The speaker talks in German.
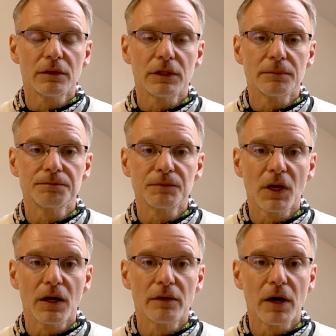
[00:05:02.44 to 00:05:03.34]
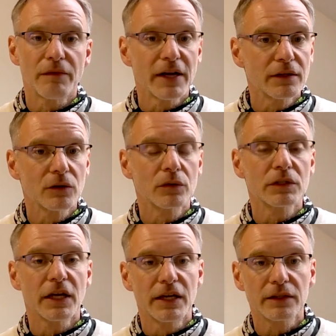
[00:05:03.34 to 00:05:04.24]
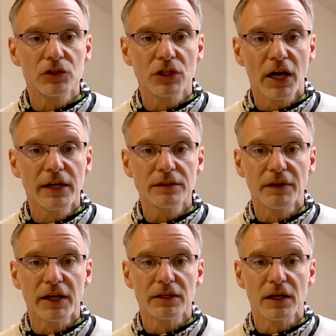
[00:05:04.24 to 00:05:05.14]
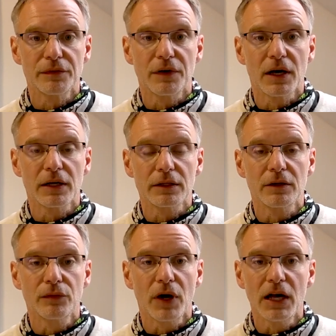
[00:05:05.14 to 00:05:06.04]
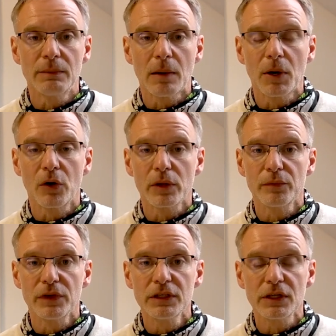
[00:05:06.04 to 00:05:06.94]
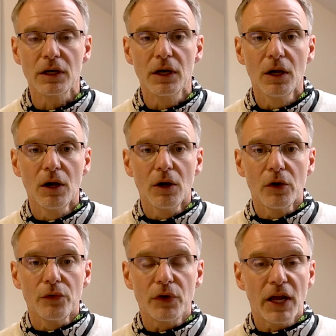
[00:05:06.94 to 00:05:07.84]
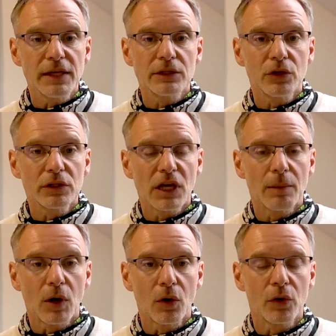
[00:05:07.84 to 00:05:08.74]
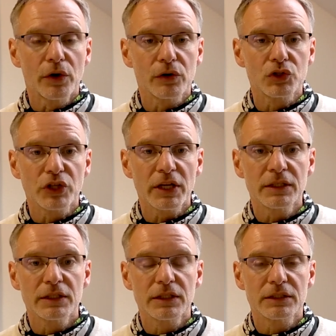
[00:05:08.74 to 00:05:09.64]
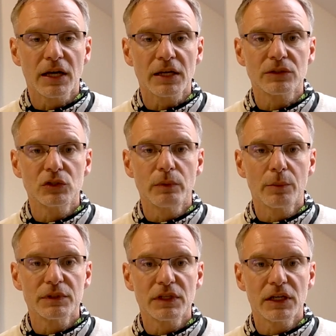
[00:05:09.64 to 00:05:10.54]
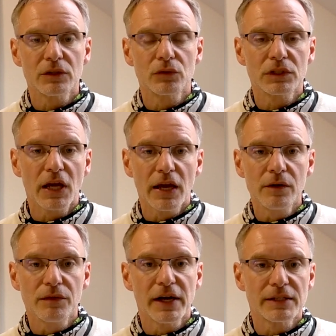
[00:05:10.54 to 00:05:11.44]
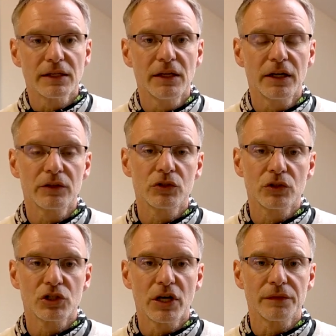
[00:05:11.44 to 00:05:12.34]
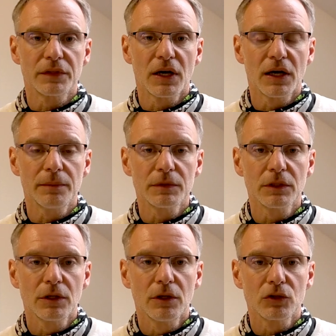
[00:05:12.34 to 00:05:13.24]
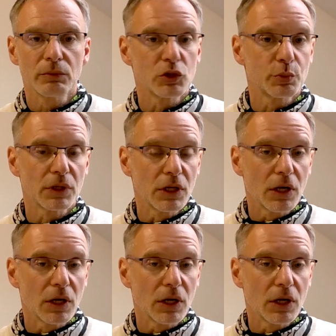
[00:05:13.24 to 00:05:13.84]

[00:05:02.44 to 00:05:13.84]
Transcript: ähm, äh, Erweiterung der elektrischen Reichweite erfahren. Vor allem aber auch im Winter. Vielleicht könnt ihr aber auch eure Strecken, die ihr tagsüber bisher nur teilweise elektrisch geschafft habt, zum Beispiel